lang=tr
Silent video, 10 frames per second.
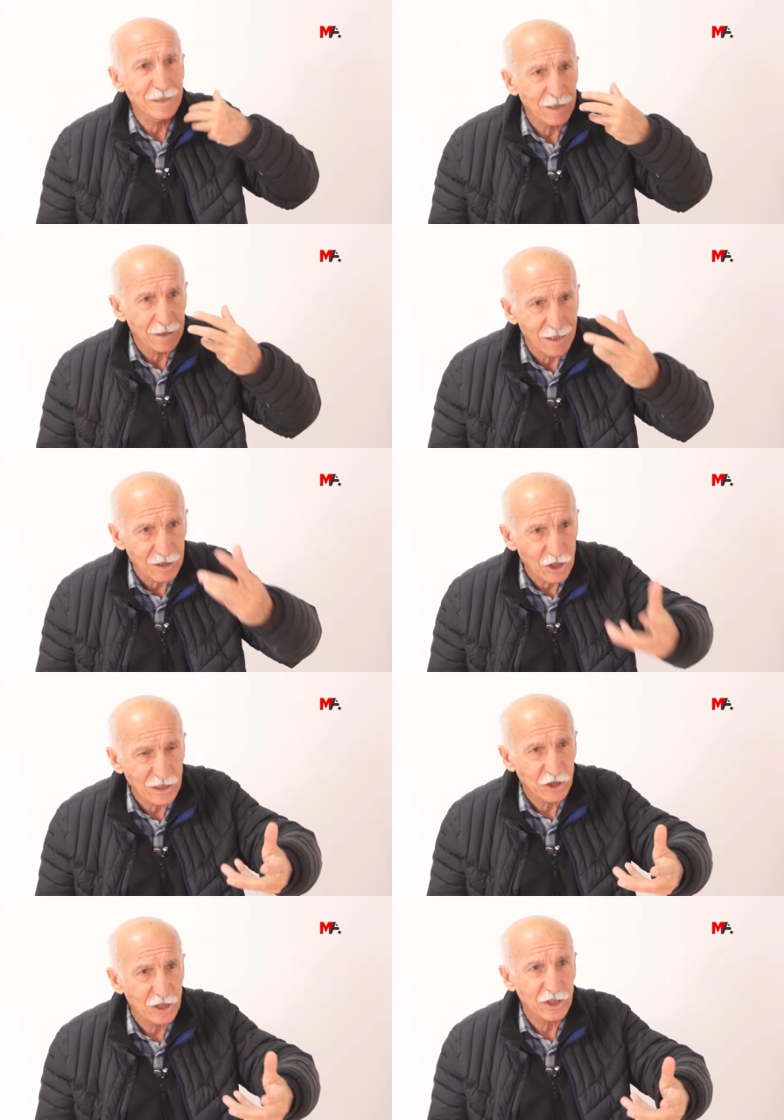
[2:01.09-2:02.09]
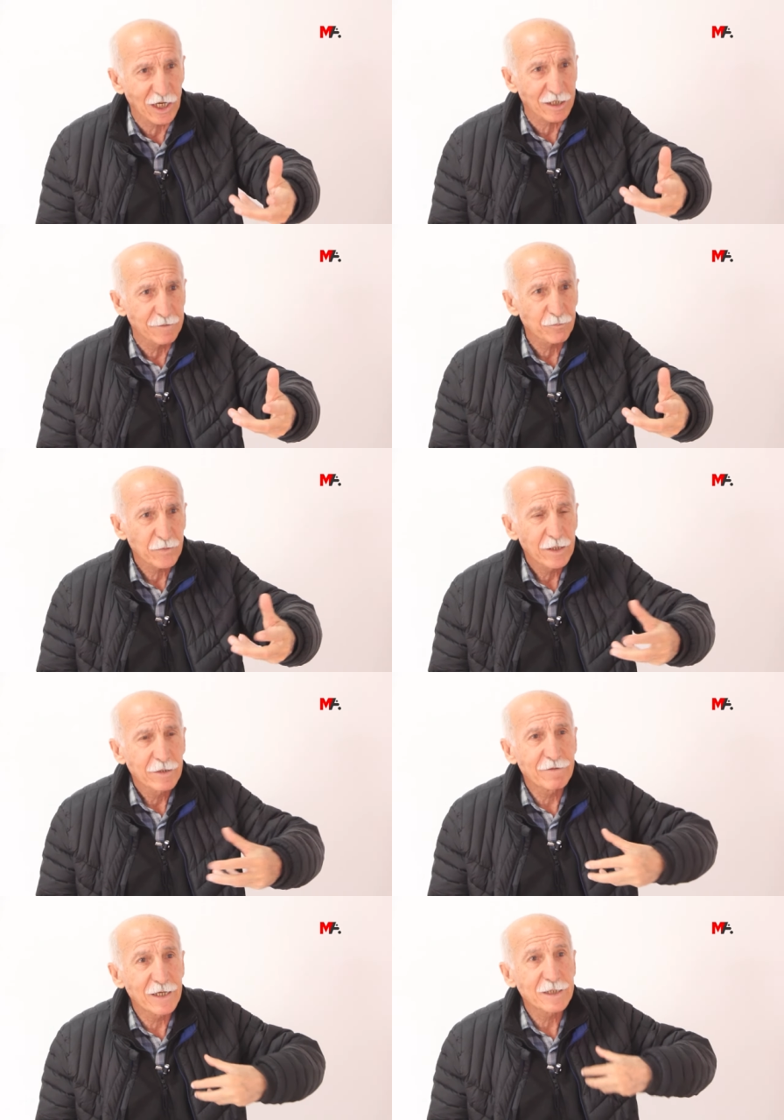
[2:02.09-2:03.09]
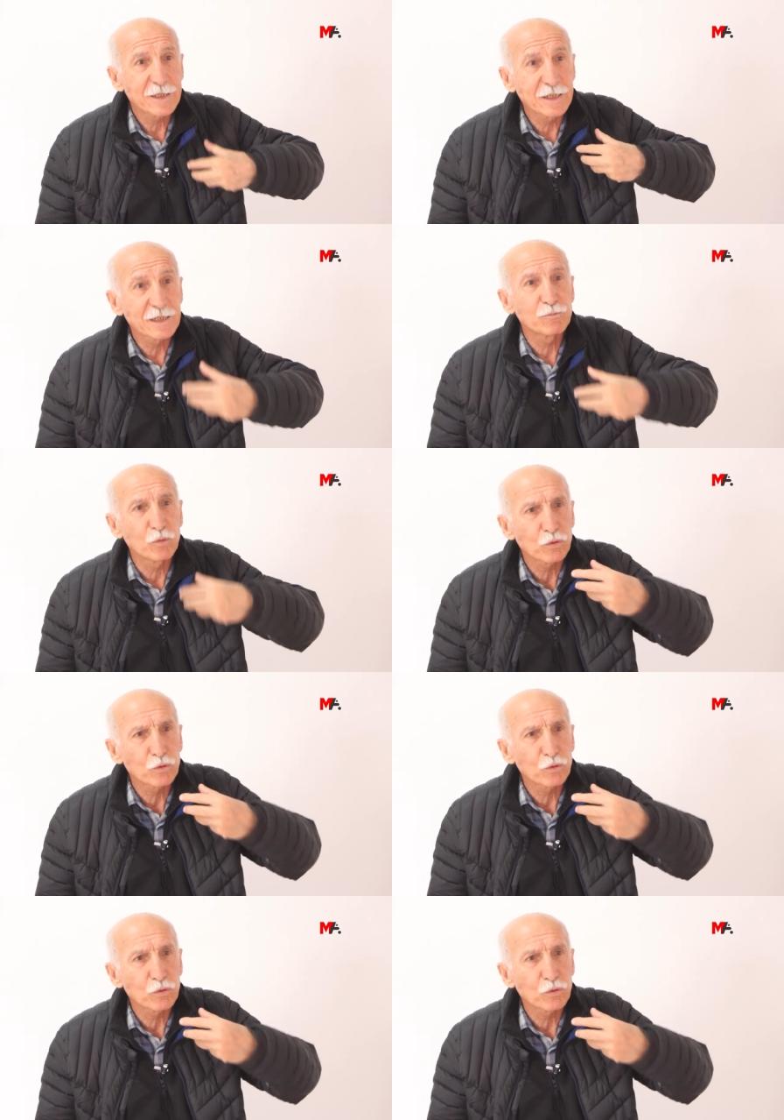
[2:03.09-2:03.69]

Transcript: insanlar çalışacak ve siz